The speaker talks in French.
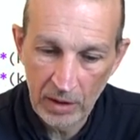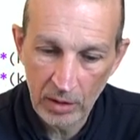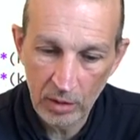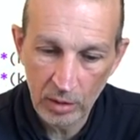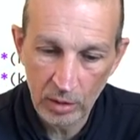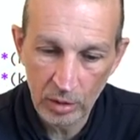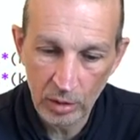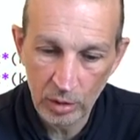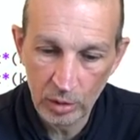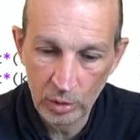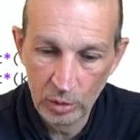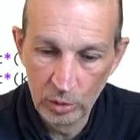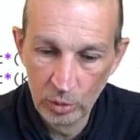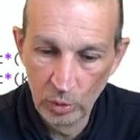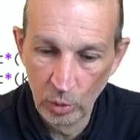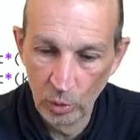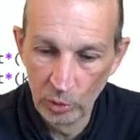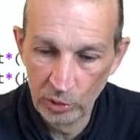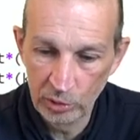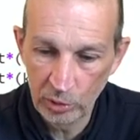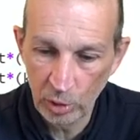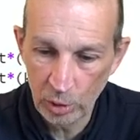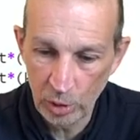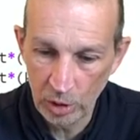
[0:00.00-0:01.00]
euh,
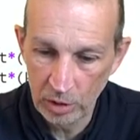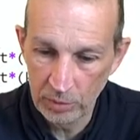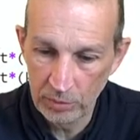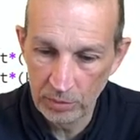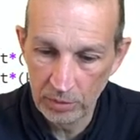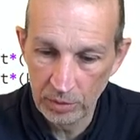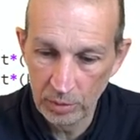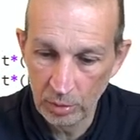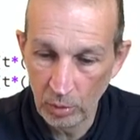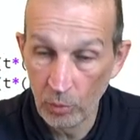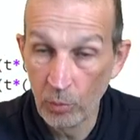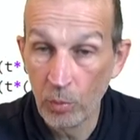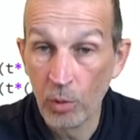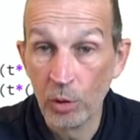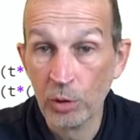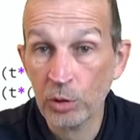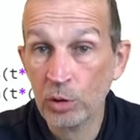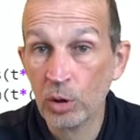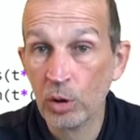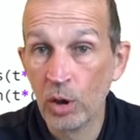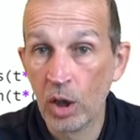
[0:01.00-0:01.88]
grosse cocotte, on prend